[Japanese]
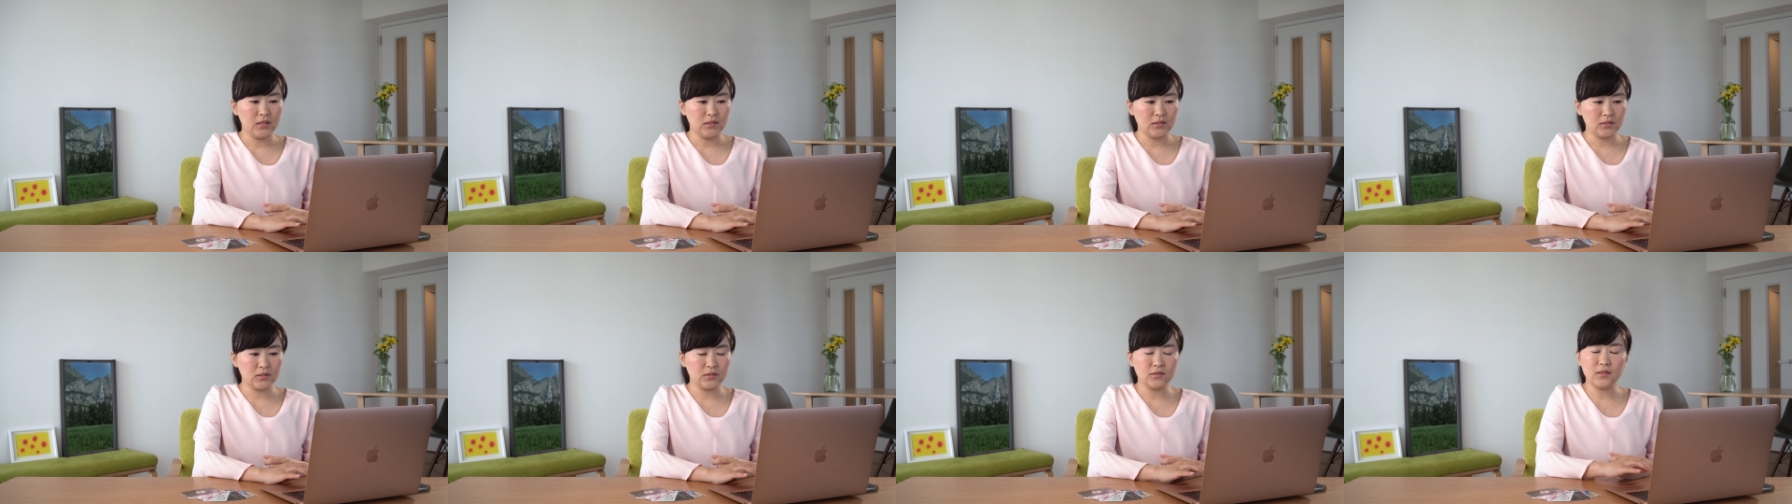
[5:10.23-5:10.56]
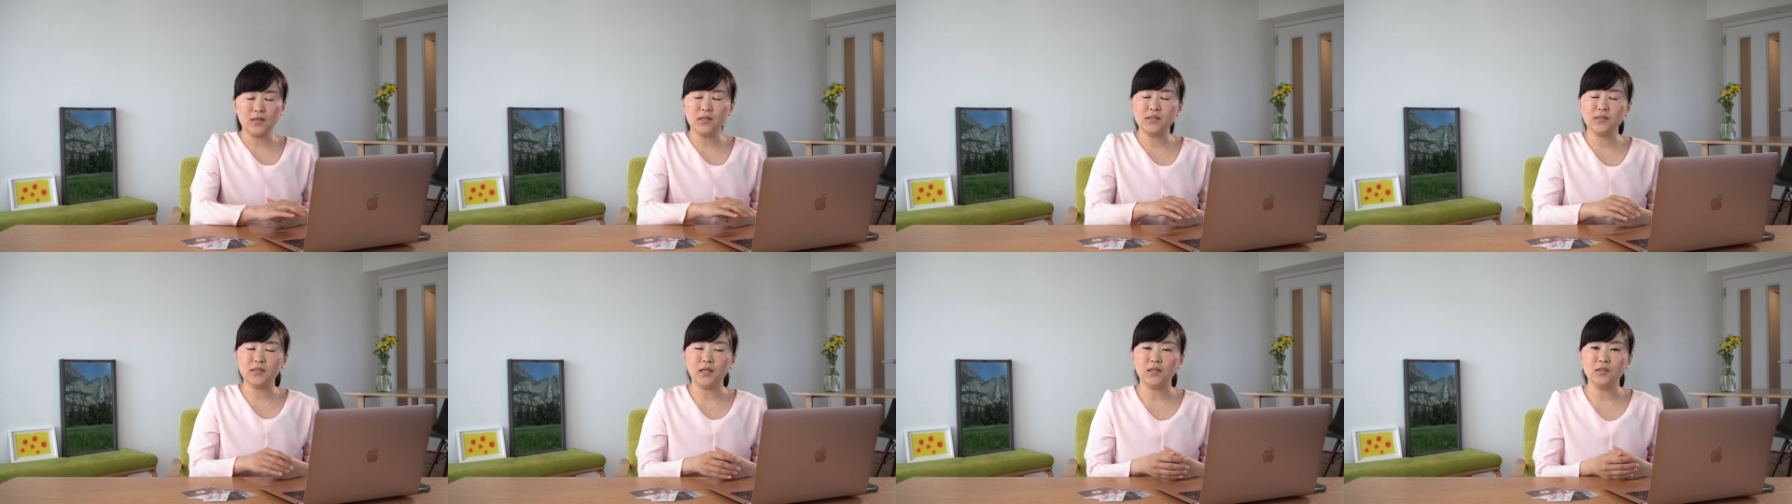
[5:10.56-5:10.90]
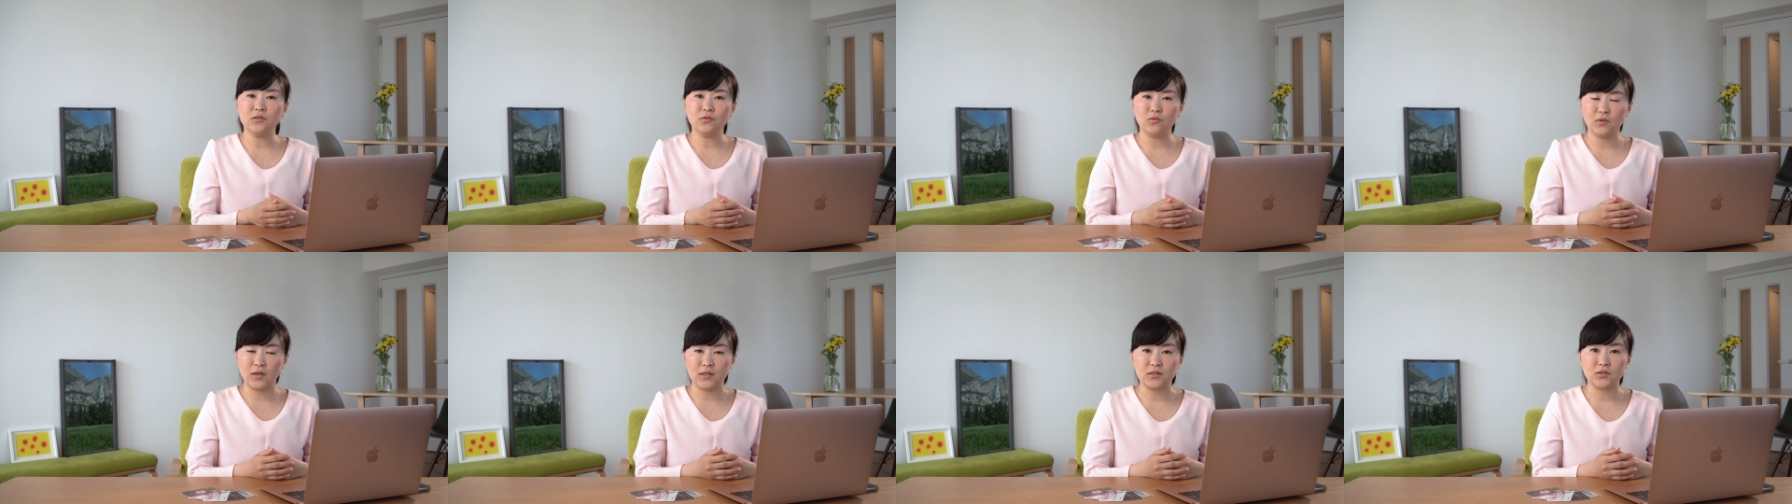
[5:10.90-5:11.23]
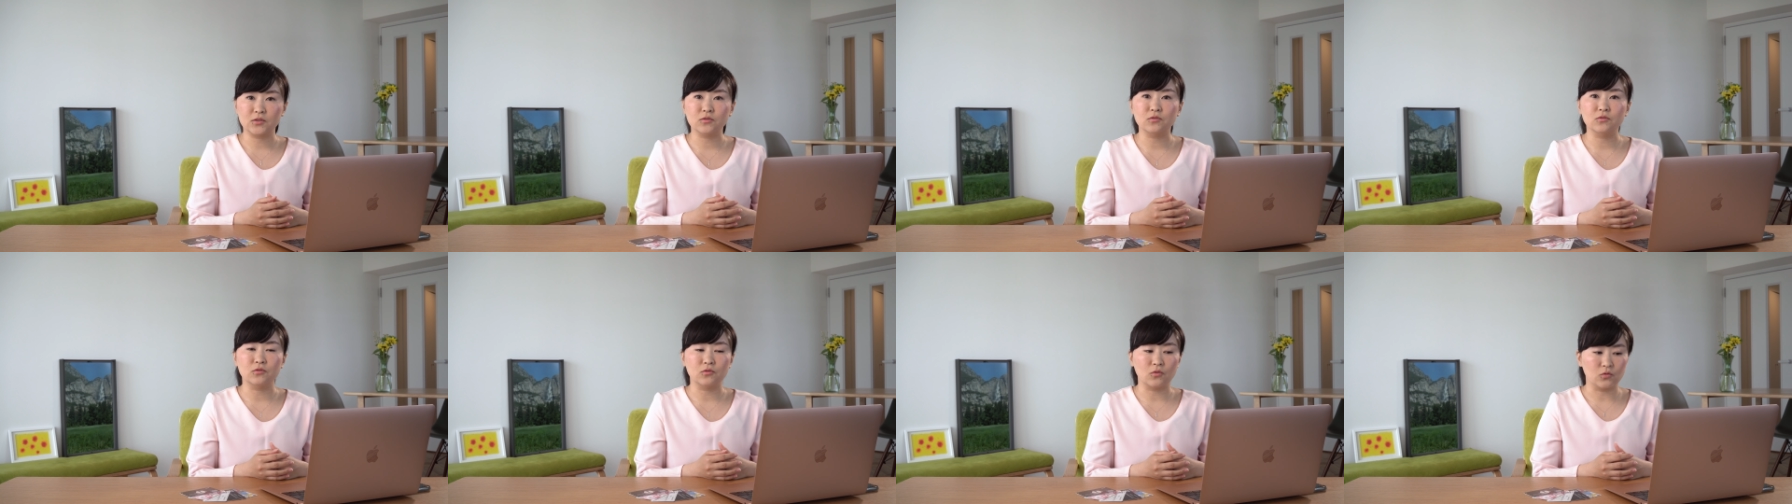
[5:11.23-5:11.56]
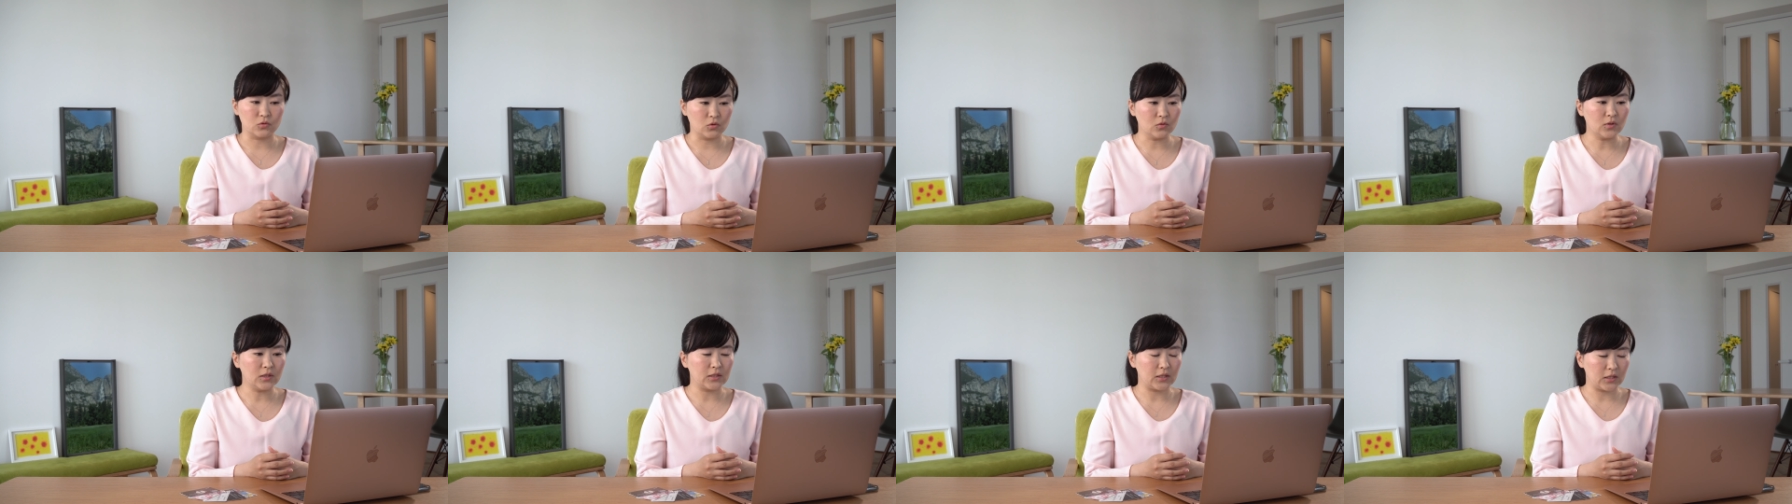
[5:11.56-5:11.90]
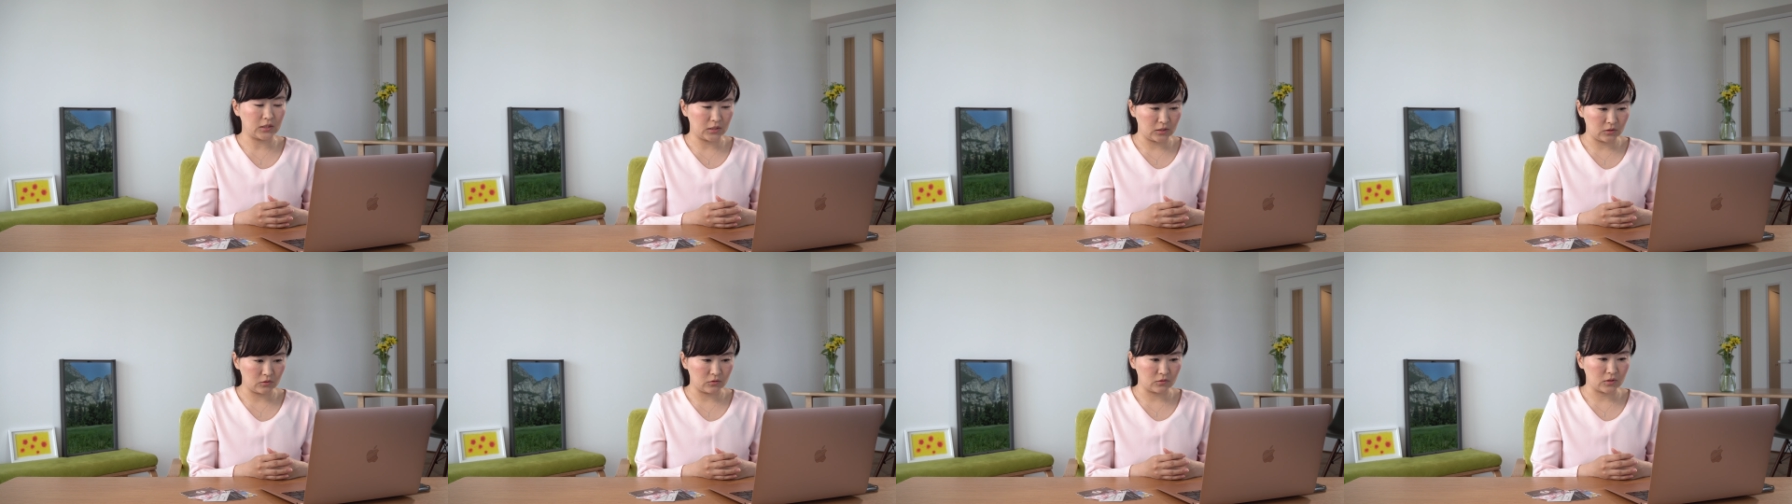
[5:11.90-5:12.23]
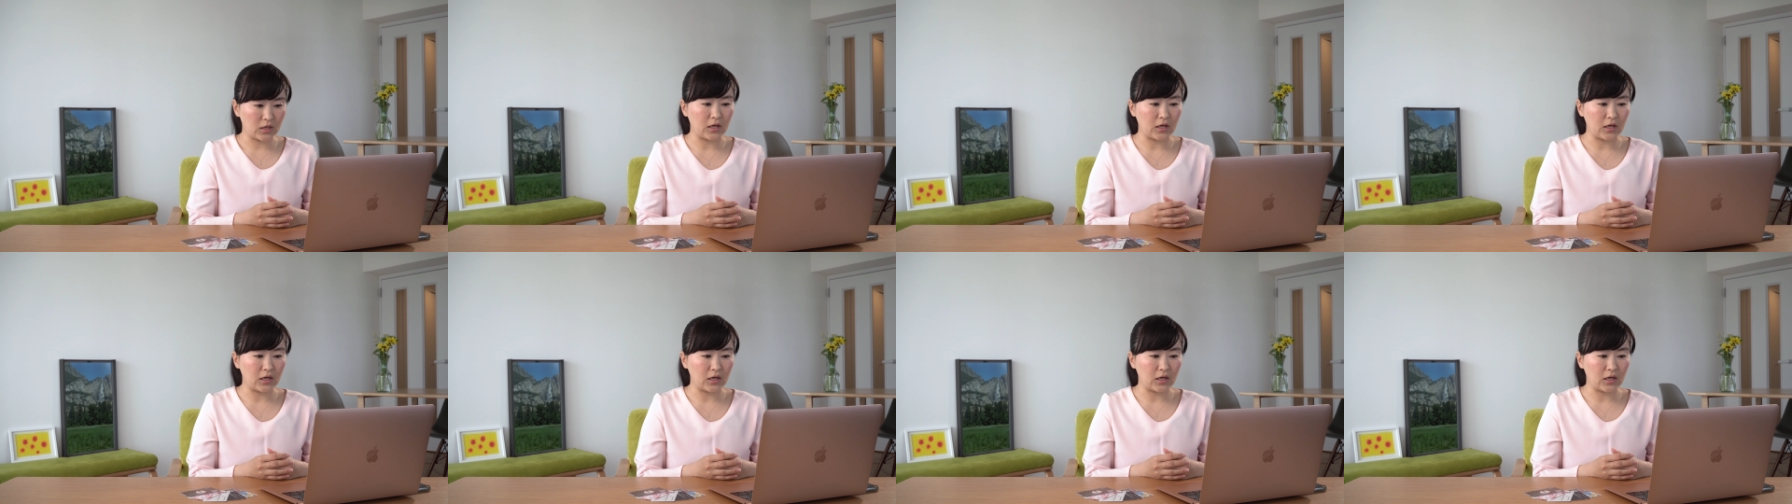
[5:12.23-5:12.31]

通過した人が作ることができる